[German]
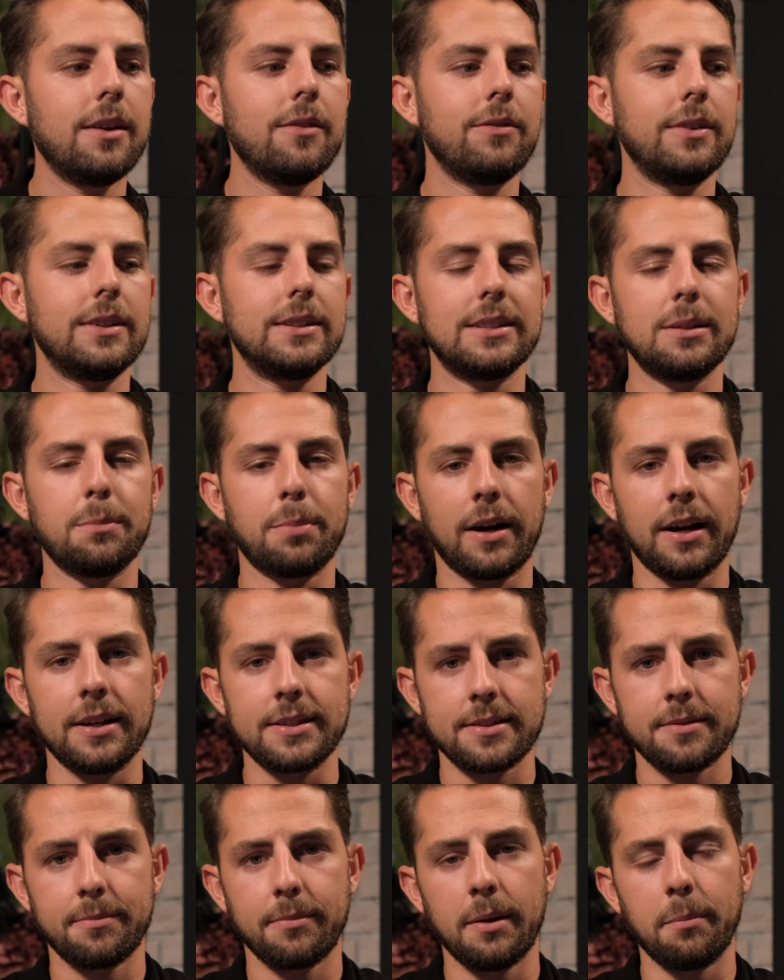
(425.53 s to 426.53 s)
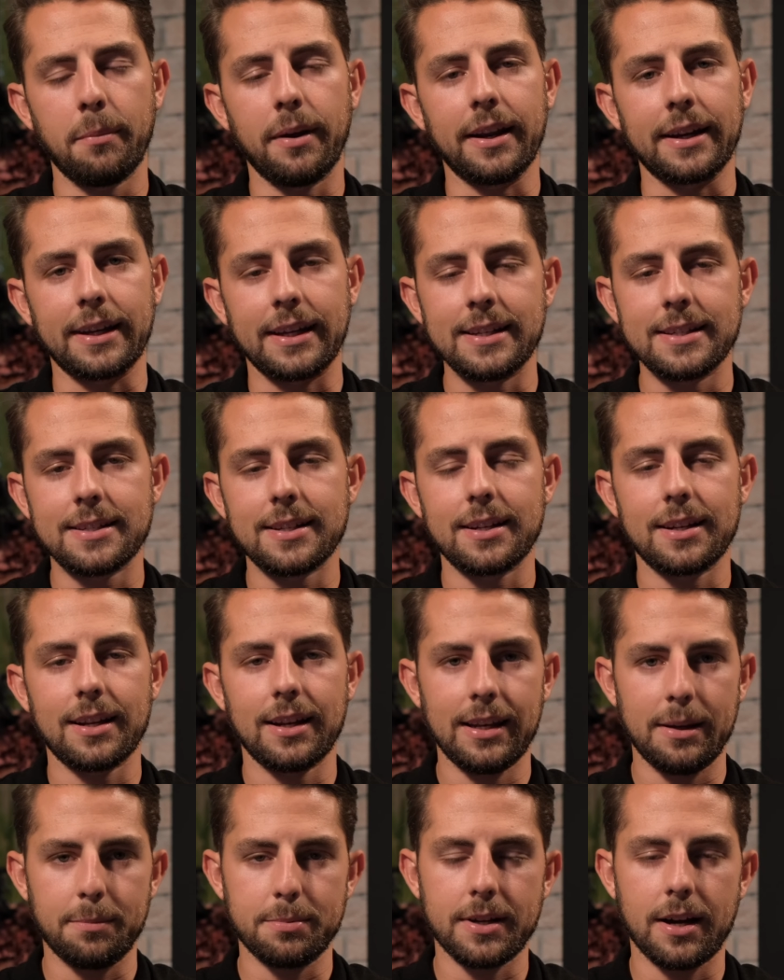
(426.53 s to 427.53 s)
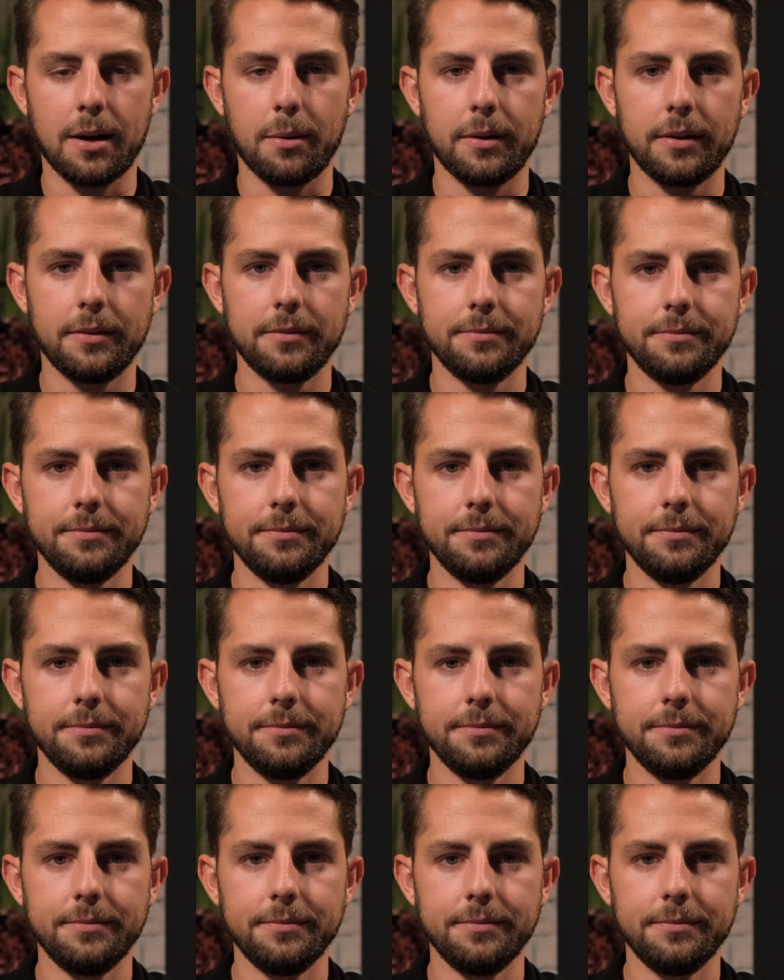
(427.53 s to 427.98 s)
wie ich sie bereits in meiner Kindheit erlebt habe.